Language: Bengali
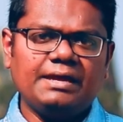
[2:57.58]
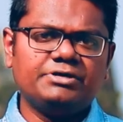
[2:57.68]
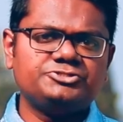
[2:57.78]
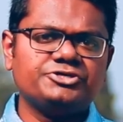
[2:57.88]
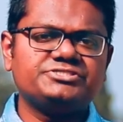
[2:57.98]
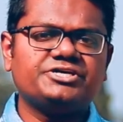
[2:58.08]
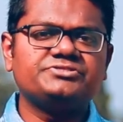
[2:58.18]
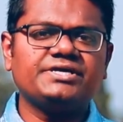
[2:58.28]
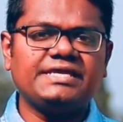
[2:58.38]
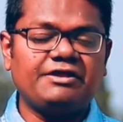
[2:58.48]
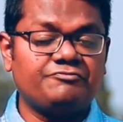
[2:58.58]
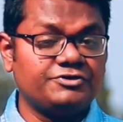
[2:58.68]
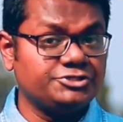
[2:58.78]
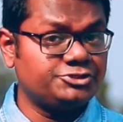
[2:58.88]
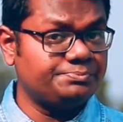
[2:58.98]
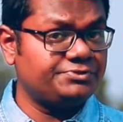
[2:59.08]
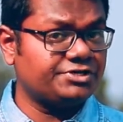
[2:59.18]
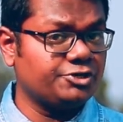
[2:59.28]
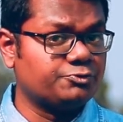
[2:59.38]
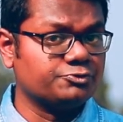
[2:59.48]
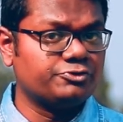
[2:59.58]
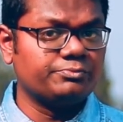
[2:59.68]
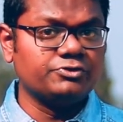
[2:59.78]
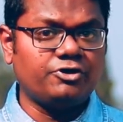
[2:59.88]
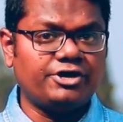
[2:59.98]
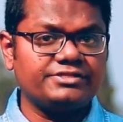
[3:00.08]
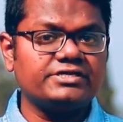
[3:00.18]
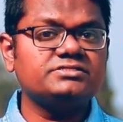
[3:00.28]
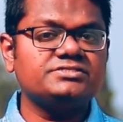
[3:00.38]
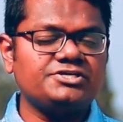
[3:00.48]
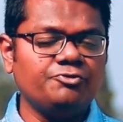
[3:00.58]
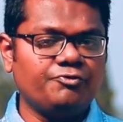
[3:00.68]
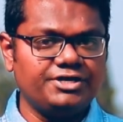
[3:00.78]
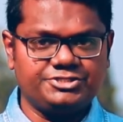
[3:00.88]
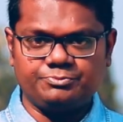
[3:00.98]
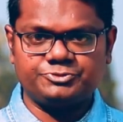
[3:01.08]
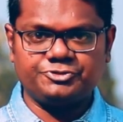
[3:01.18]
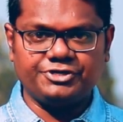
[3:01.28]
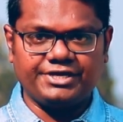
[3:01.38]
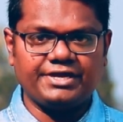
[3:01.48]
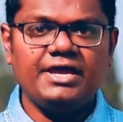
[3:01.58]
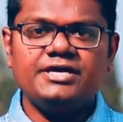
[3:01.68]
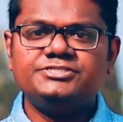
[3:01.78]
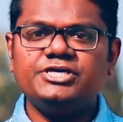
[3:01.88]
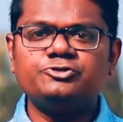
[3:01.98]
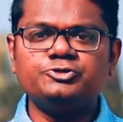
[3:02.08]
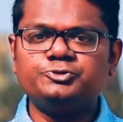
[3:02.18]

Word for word: এবার চলে যাওয়া যাক ইয়ারফোনটির সব থেকে গুরুত্বপূর্ণ অর্থাৎ সাউন্ড কোয়ালিটি প্রসঙ্গে যেহেতু